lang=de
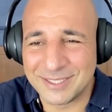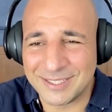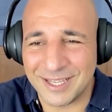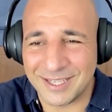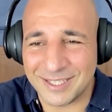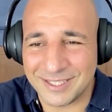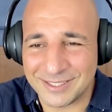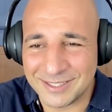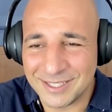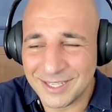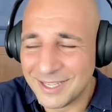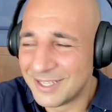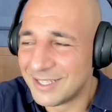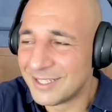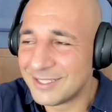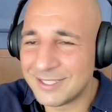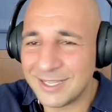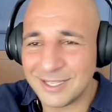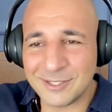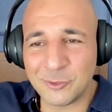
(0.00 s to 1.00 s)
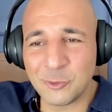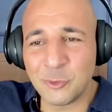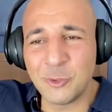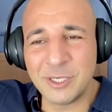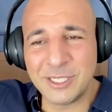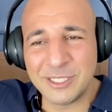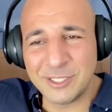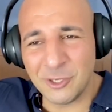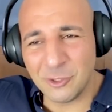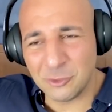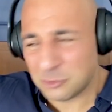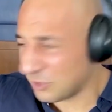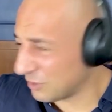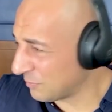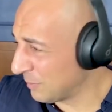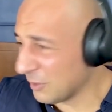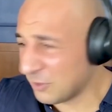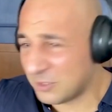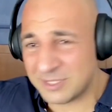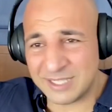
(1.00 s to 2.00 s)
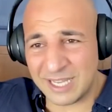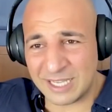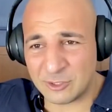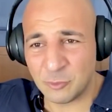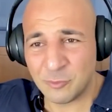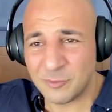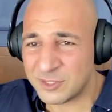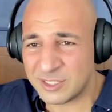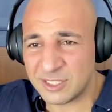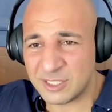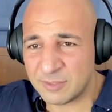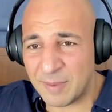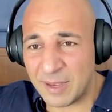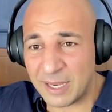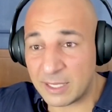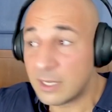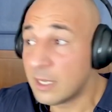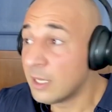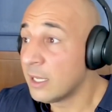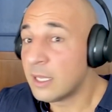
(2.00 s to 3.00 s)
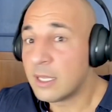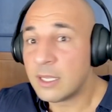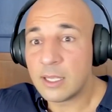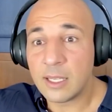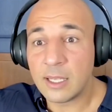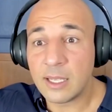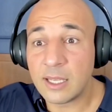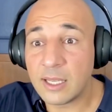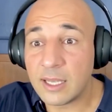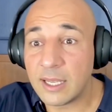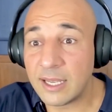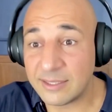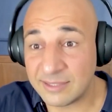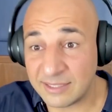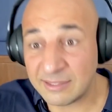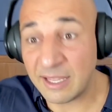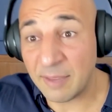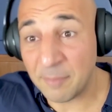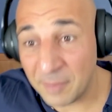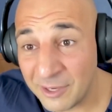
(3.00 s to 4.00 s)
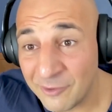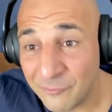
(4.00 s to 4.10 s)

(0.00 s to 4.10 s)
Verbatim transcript: sage ich. Ich sage, du Idiot, du hast mir doch gesagt, du wirst nichts machen. Er sagt, er hat meine